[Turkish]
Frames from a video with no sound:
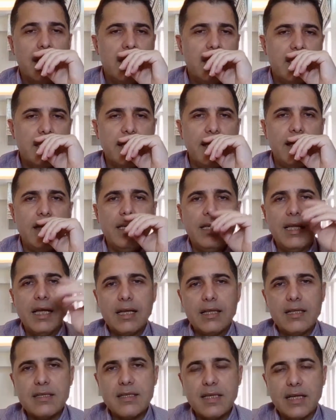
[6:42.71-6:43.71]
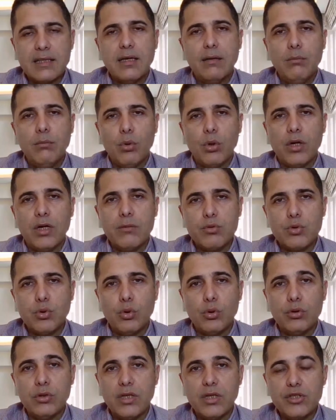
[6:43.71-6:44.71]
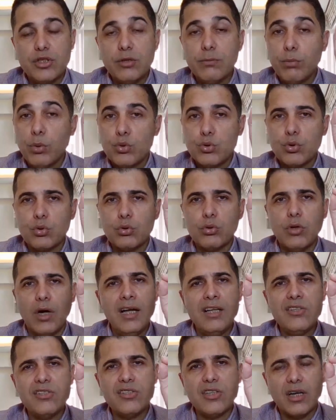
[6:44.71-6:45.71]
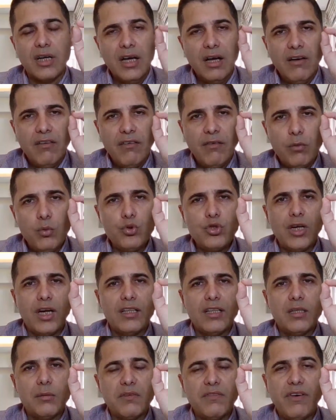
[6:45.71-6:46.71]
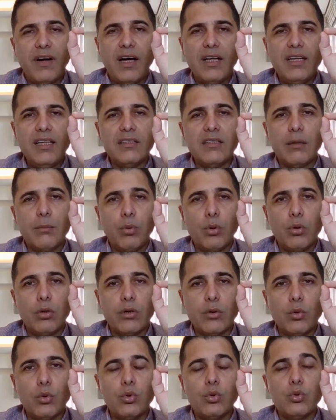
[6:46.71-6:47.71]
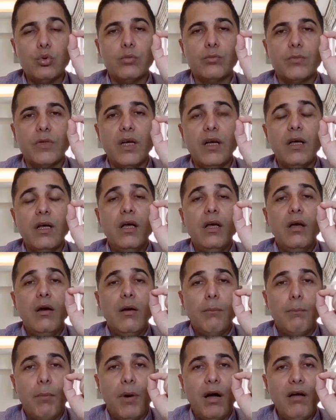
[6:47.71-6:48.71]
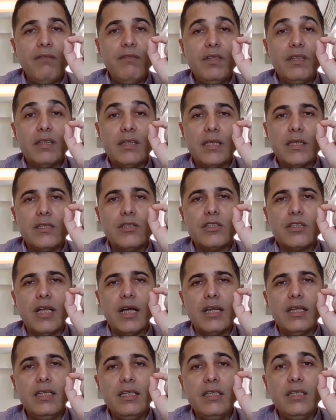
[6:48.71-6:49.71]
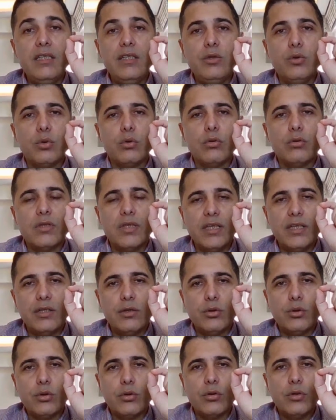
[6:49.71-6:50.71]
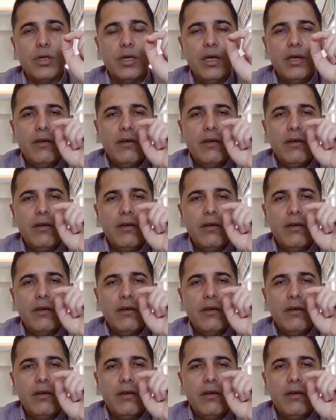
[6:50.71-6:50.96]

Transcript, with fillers: 2.50'lerde zaten moralim son derece bozuktu. Ancak 3 ayda bir faaliyet raporlarını okuduğumda Banvit'te işler iyi yolunda gidiyordu.